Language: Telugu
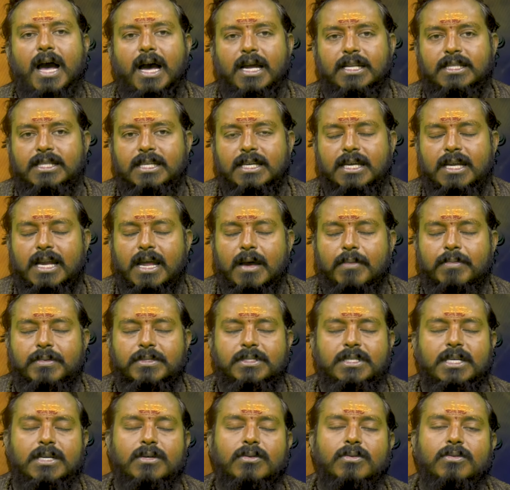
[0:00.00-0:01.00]
ఆర్థిక లాభం
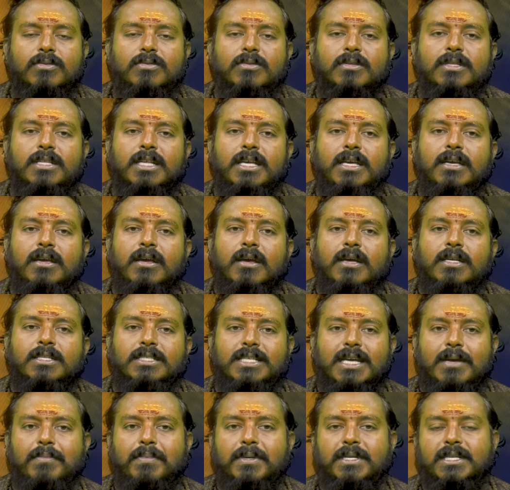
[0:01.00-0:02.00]
చేకూరుతుంది
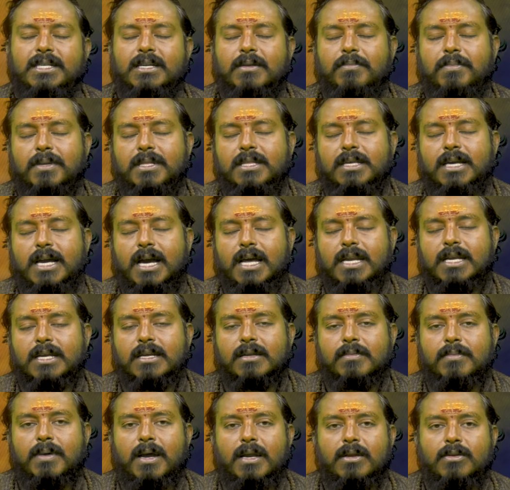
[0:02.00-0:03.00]
చేపట్టిన ప్రతి
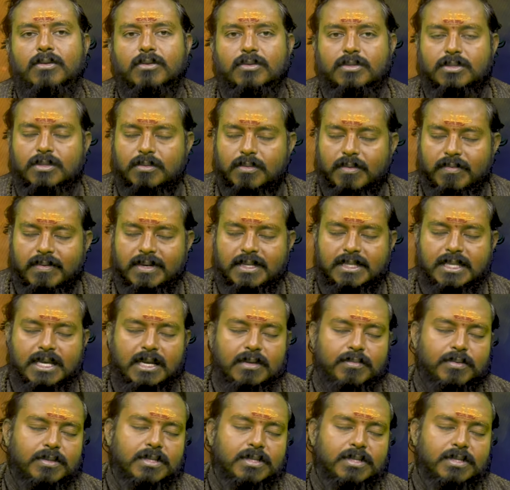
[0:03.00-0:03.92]
కార్యక్రమాల్లో శుభ ఫలితాలు